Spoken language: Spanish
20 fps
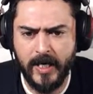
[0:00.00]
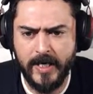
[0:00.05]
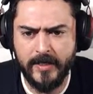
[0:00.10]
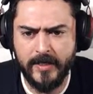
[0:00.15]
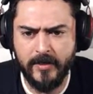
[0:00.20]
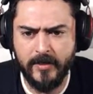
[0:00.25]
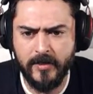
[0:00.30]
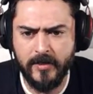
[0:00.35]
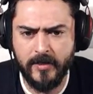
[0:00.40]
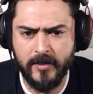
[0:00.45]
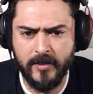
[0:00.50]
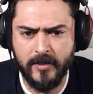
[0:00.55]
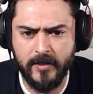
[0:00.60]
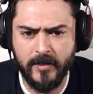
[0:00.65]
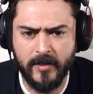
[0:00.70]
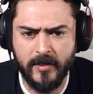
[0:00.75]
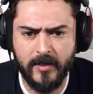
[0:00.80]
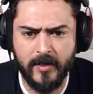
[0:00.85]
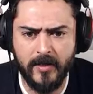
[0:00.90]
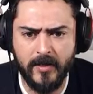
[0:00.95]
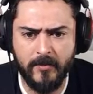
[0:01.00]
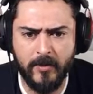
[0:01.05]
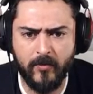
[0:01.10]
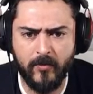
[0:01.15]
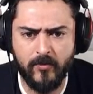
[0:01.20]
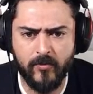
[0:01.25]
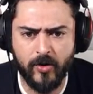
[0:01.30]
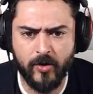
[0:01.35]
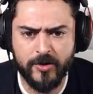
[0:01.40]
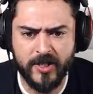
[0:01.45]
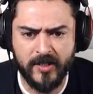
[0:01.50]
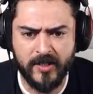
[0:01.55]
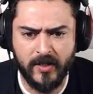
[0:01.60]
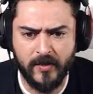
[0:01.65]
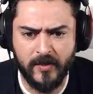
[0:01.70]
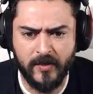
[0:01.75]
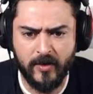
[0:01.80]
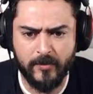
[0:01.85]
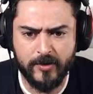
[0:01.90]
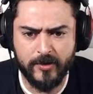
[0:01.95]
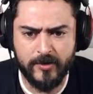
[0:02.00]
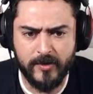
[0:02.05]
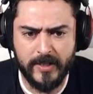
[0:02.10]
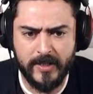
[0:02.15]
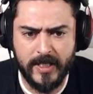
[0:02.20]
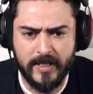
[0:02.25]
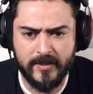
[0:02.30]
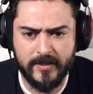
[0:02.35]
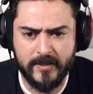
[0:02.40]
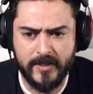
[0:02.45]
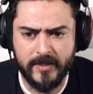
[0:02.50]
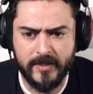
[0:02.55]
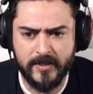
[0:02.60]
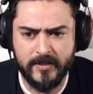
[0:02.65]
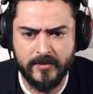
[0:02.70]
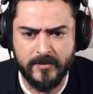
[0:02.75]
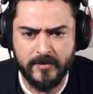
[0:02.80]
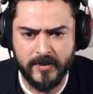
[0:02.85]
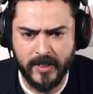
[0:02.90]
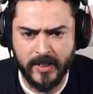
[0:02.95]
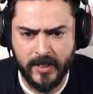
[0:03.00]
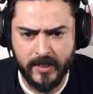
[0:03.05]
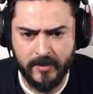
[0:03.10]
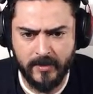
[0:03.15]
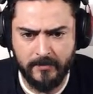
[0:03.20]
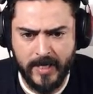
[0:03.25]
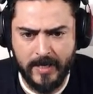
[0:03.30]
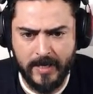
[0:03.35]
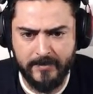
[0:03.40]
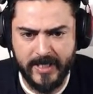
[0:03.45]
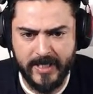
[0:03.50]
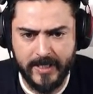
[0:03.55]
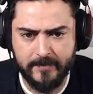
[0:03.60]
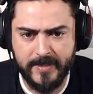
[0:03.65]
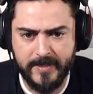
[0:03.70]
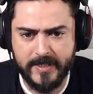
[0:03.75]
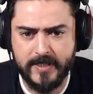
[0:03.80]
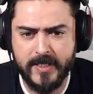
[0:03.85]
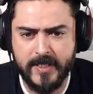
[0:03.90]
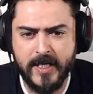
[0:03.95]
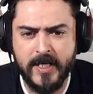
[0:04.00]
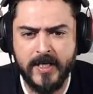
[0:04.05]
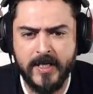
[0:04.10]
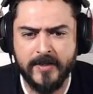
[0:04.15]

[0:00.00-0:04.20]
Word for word: hay un 85 posibilidades de que... Ah, mira, ¿ves?